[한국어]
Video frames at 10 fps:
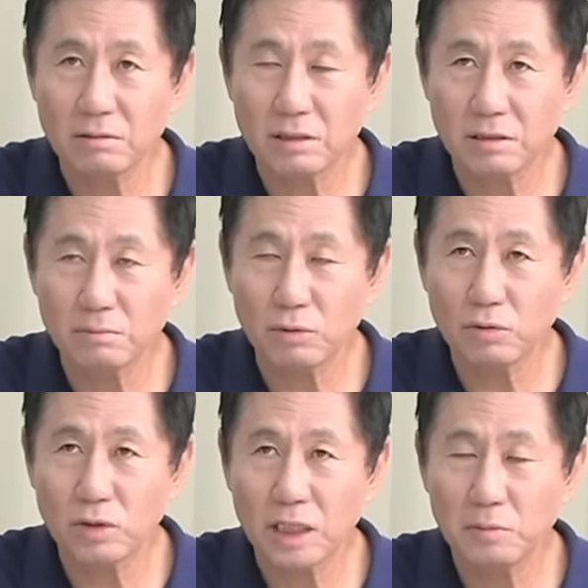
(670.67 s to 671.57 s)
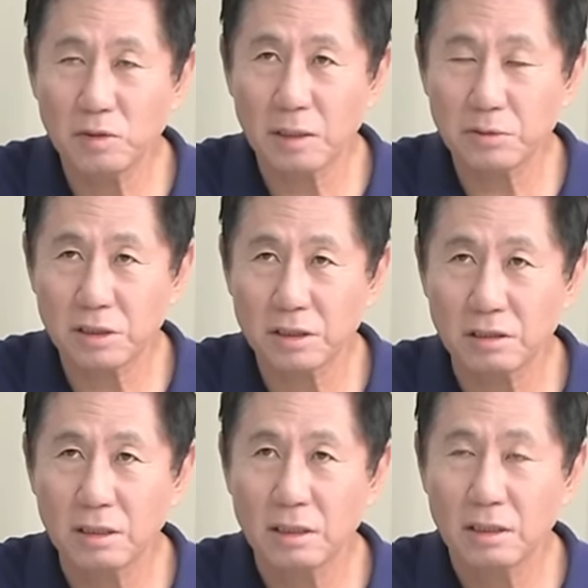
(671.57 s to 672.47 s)
지금 모두가 힘을 합쳐서
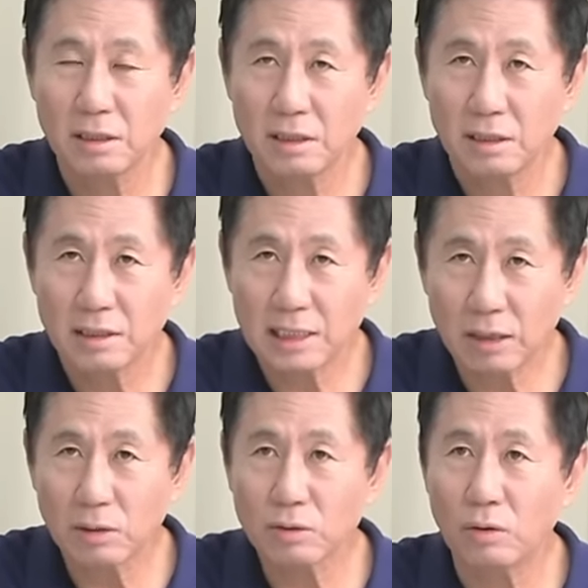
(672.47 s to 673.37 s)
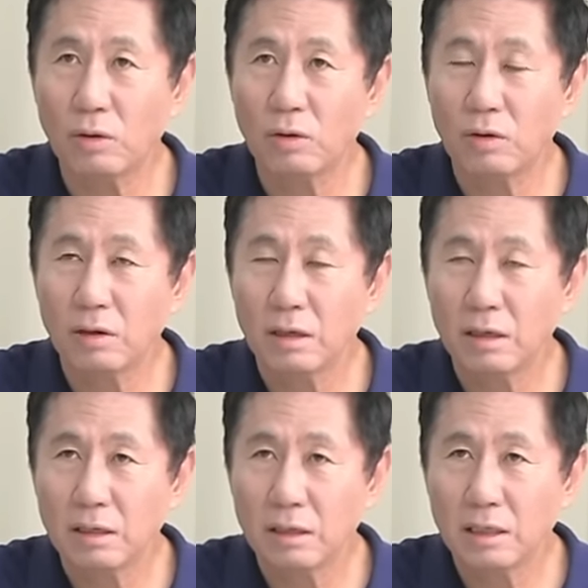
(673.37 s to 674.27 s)
싸워도
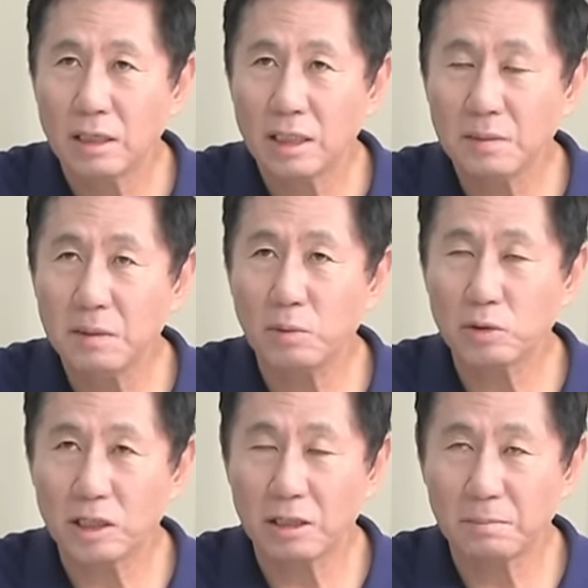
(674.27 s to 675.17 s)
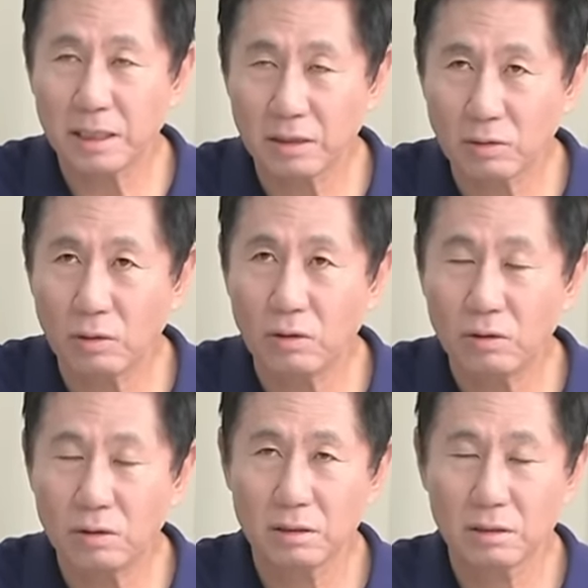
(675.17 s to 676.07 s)
힘이 모자랄 판이고
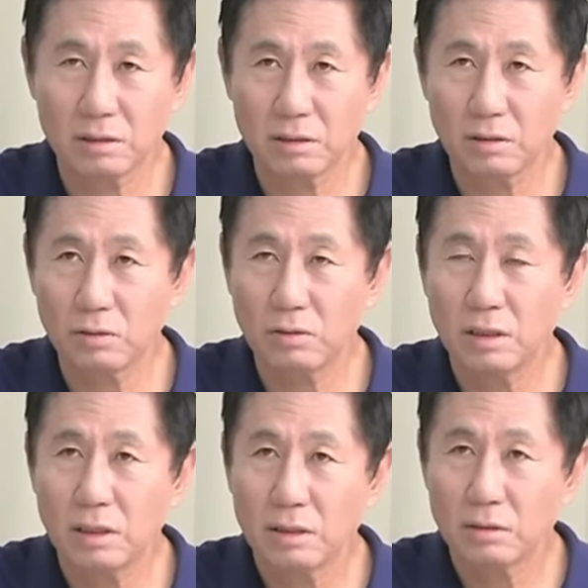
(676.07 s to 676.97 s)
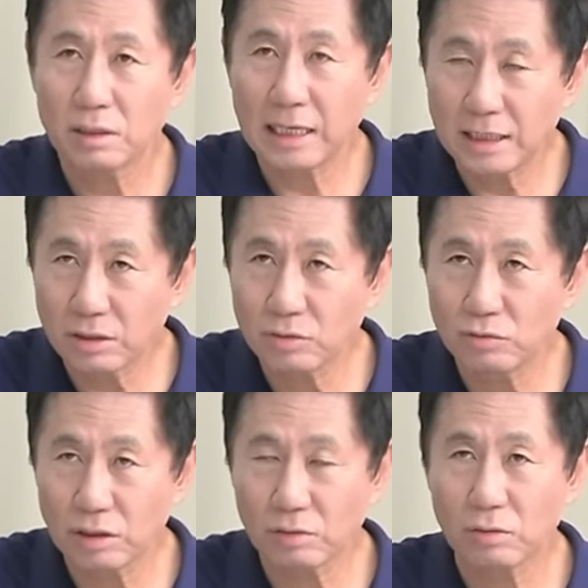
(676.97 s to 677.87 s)
그리고 또 대선도
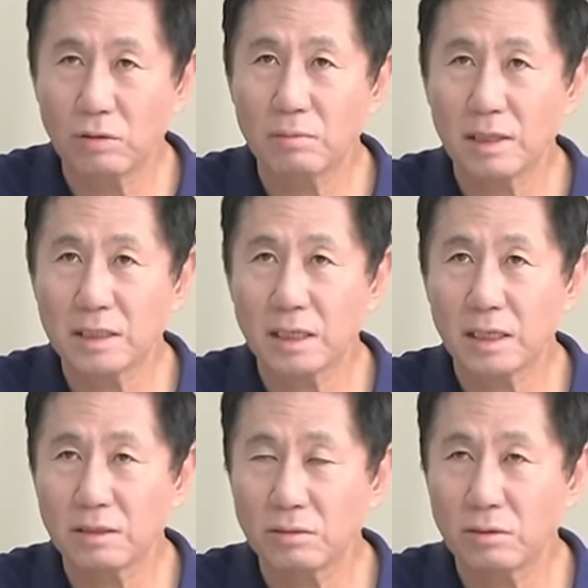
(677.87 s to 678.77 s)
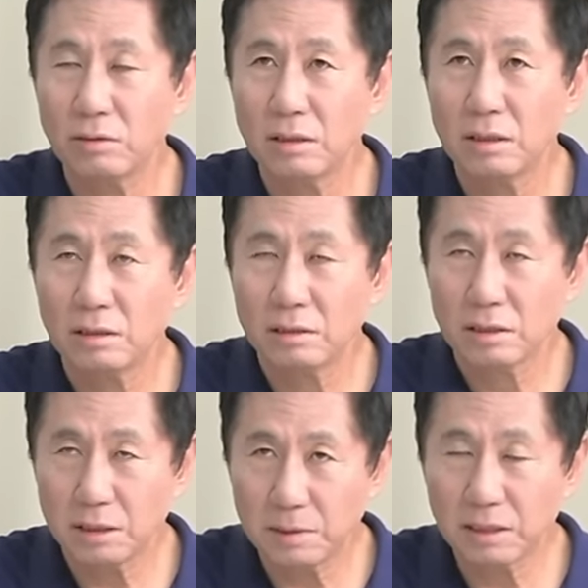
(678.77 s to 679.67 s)
있고 마찬가지로
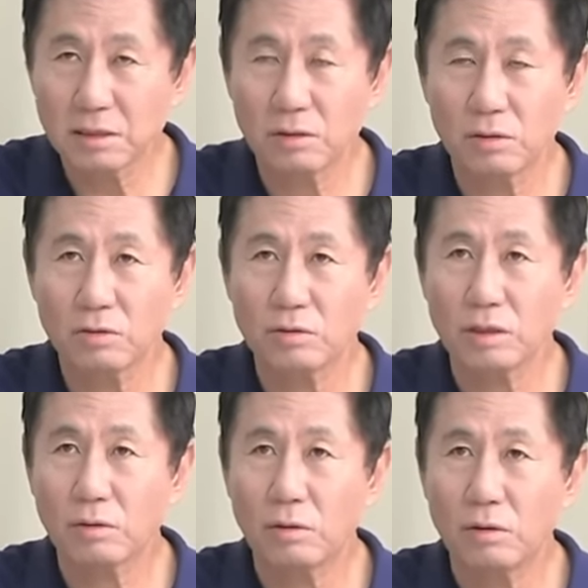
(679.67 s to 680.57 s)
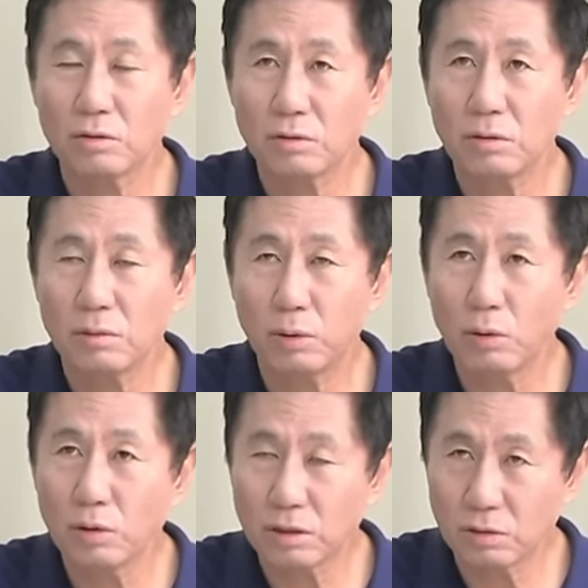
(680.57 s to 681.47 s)
지방선거도 있고 또
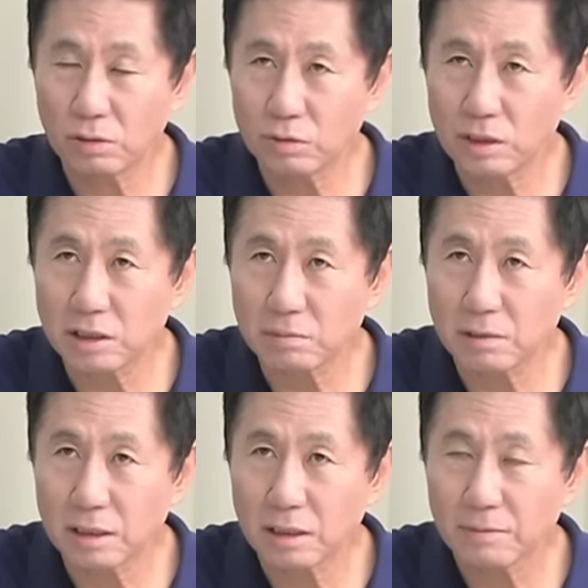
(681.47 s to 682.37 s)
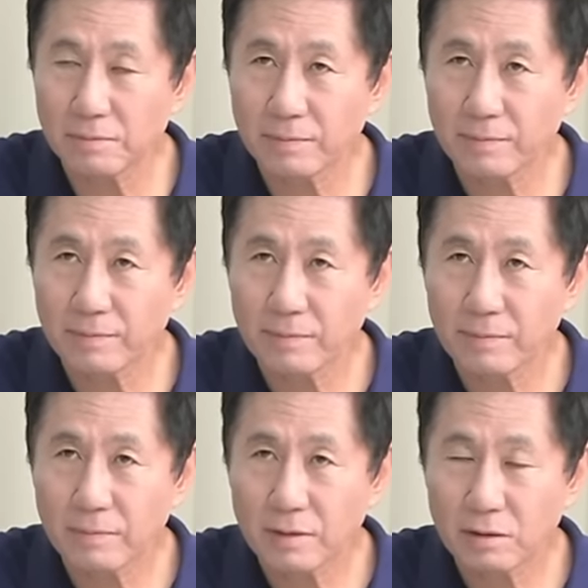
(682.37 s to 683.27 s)
보궐선거도 있습니다.
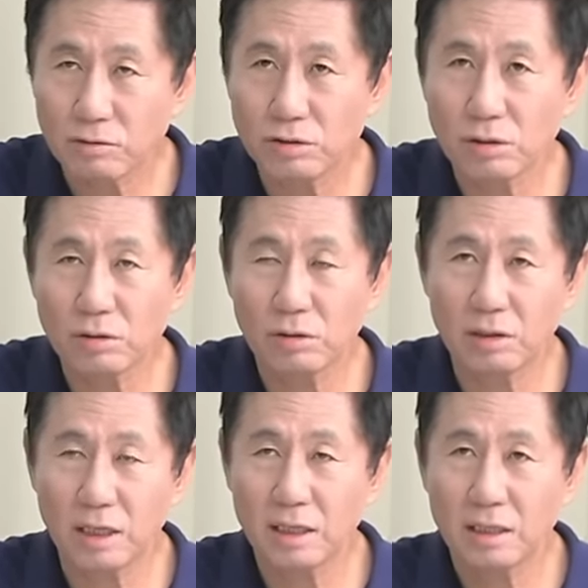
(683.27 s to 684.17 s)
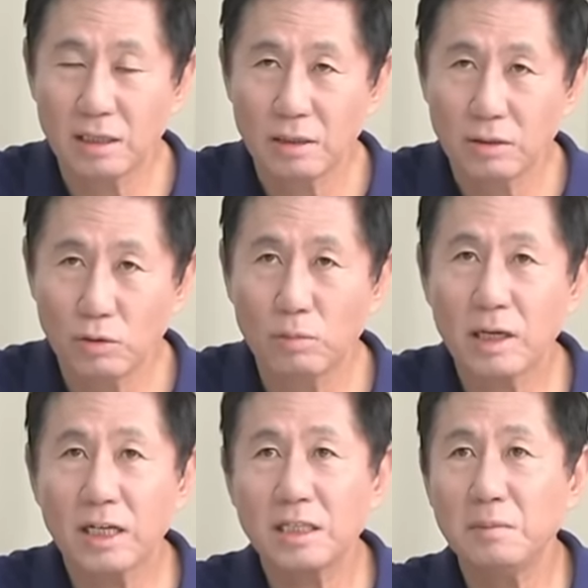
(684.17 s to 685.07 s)
윤석열과
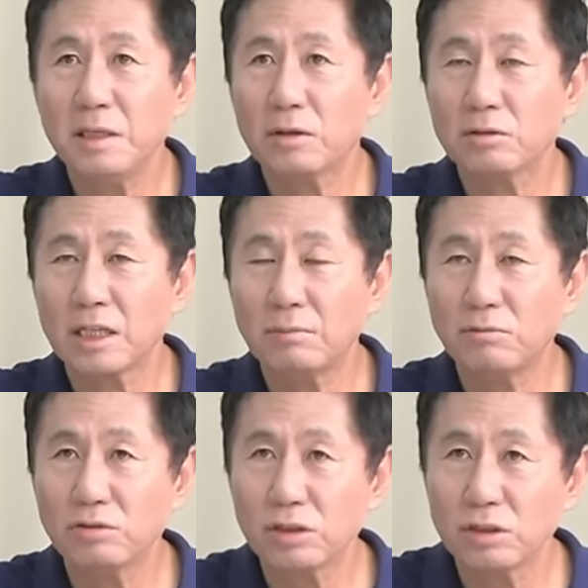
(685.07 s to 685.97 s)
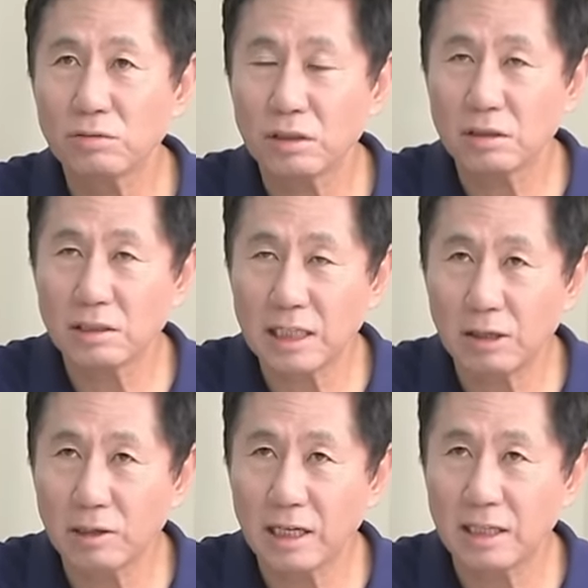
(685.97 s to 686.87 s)
요만한 힘이라도 다 뭉쳐서 우리는
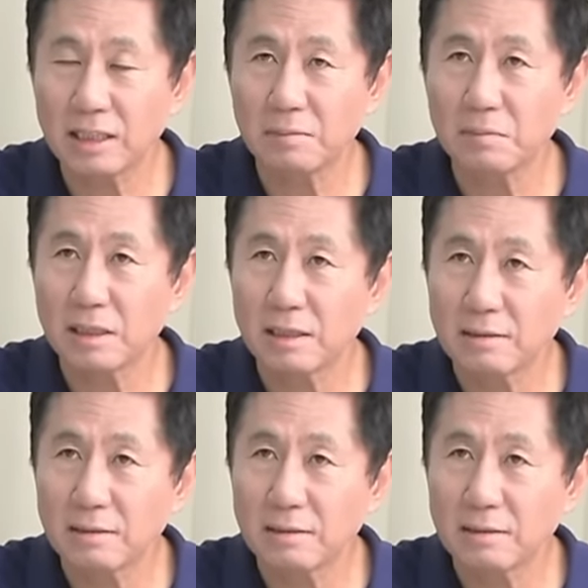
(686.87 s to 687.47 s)
싸워야 할 때입니다.